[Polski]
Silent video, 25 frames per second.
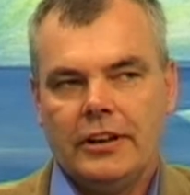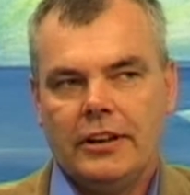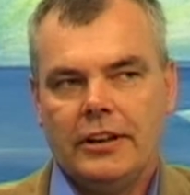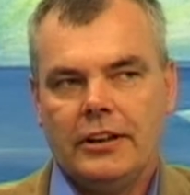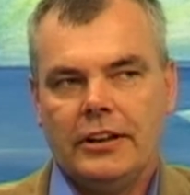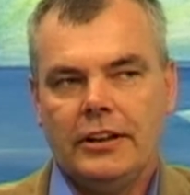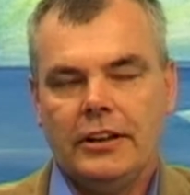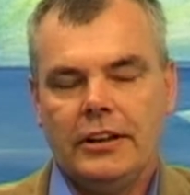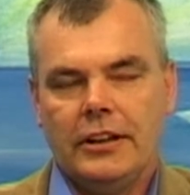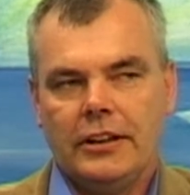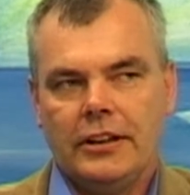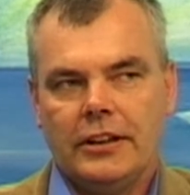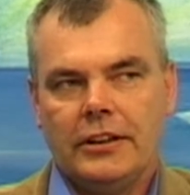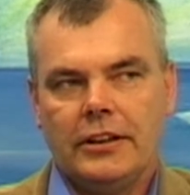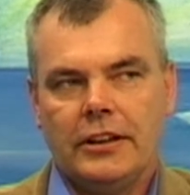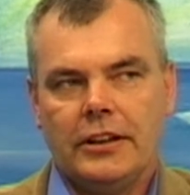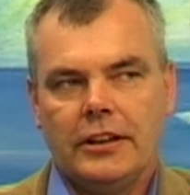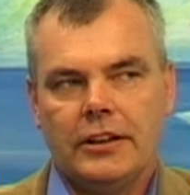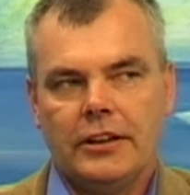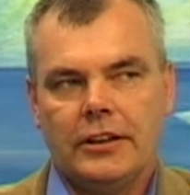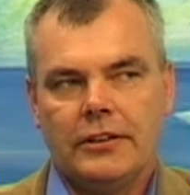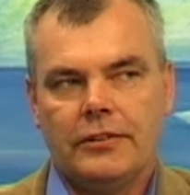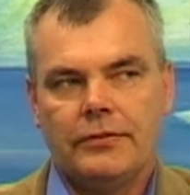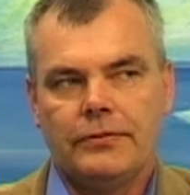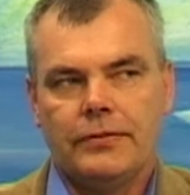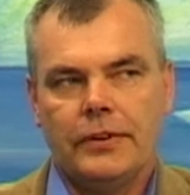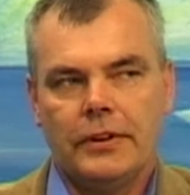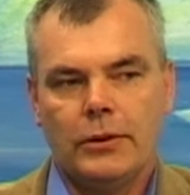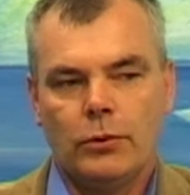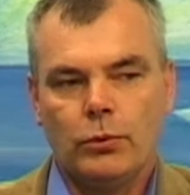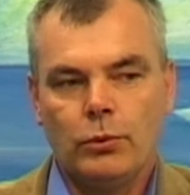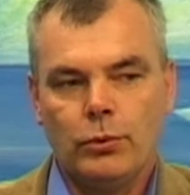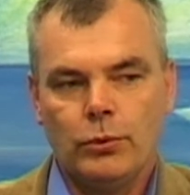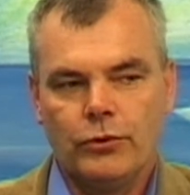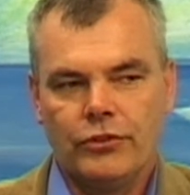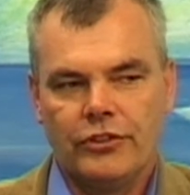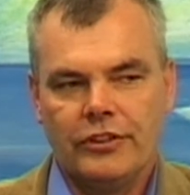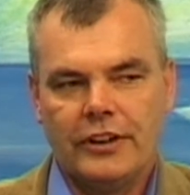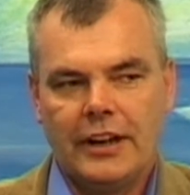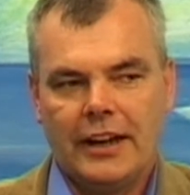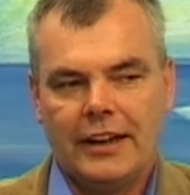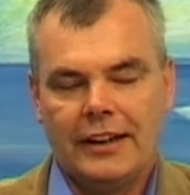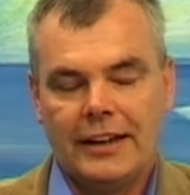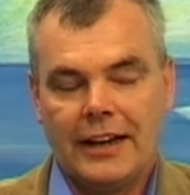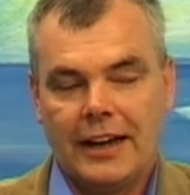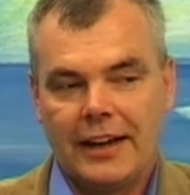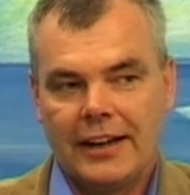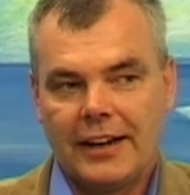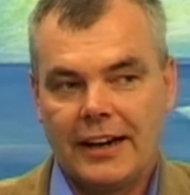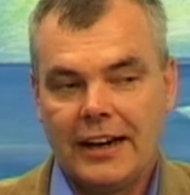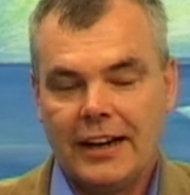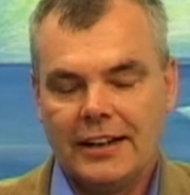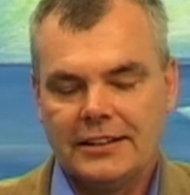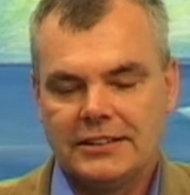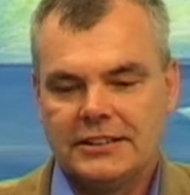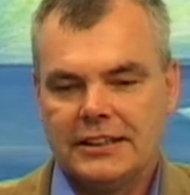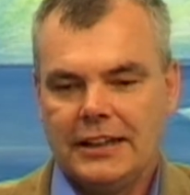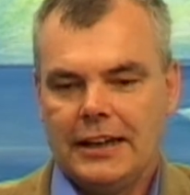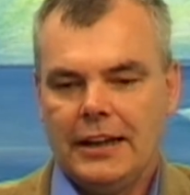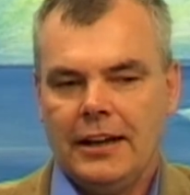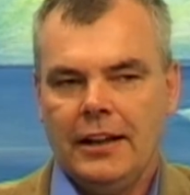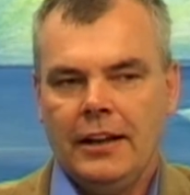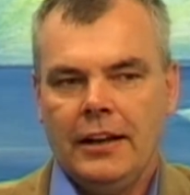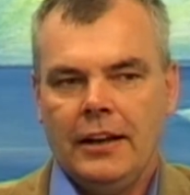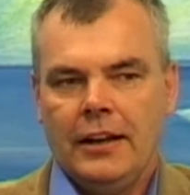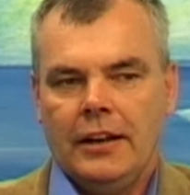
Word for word: i wyróżnia, nagradza